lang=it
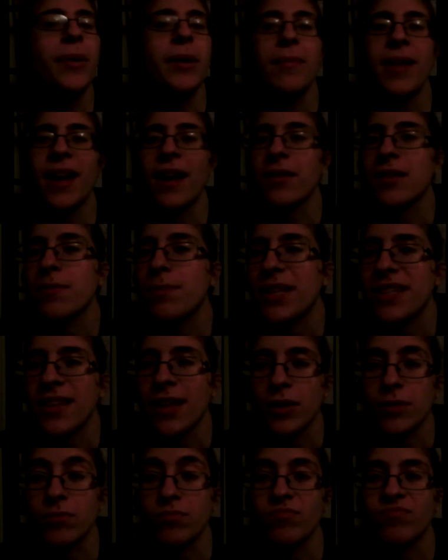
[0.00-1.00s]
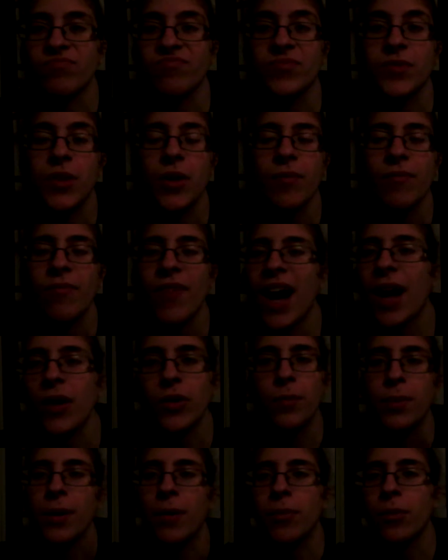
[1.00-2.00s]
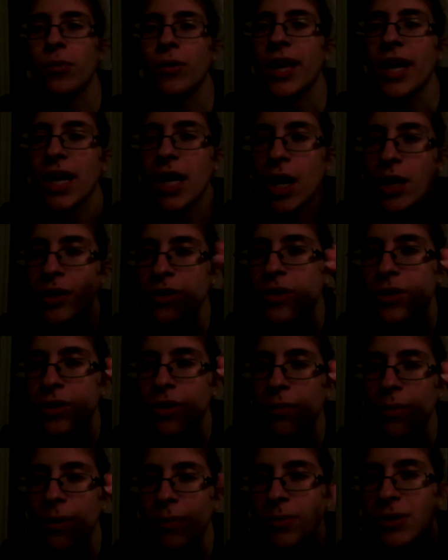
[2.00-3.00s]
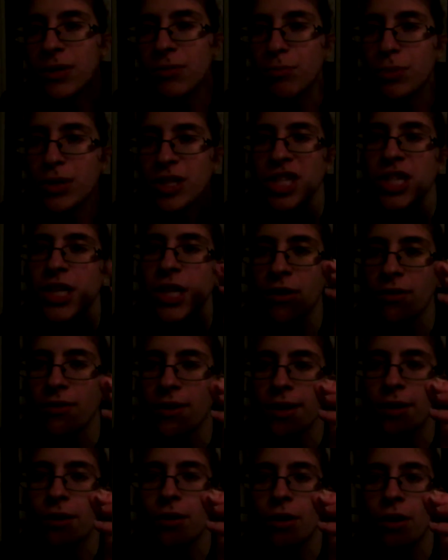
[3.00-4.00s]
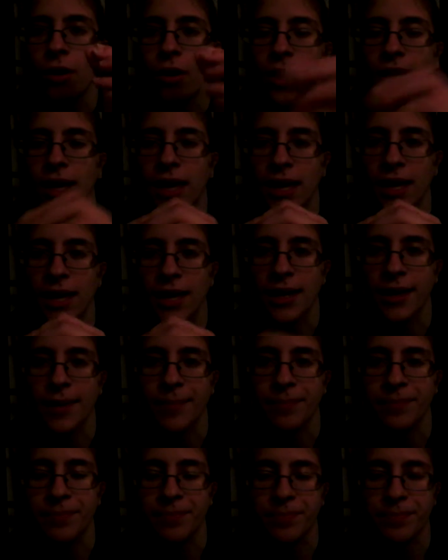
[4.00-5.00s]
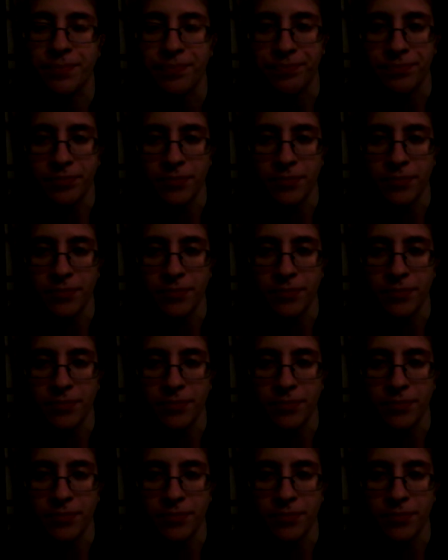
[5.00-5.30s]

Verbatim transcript: per me la spesa non vado proprio in un negozio proprio specifico che, mm,